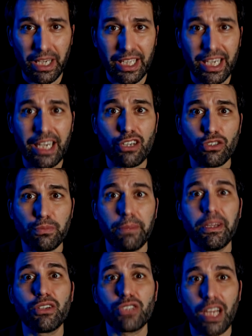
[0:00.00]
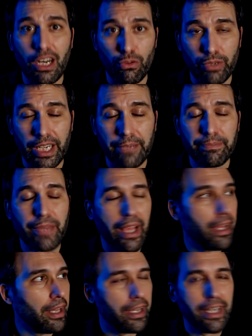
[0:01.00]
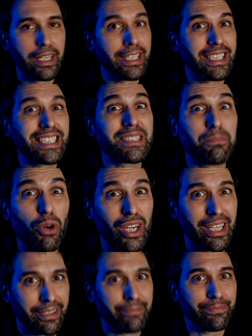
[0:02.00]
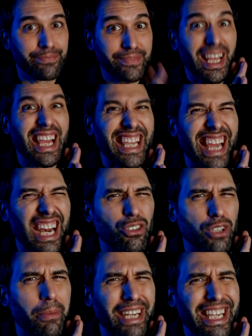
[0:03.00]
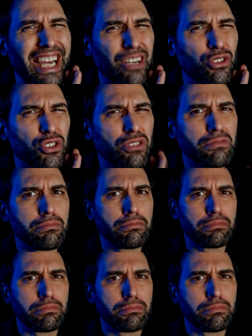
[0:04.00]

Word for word: para llegar los primeros a la Luna. Spoiler, ganan los americanos.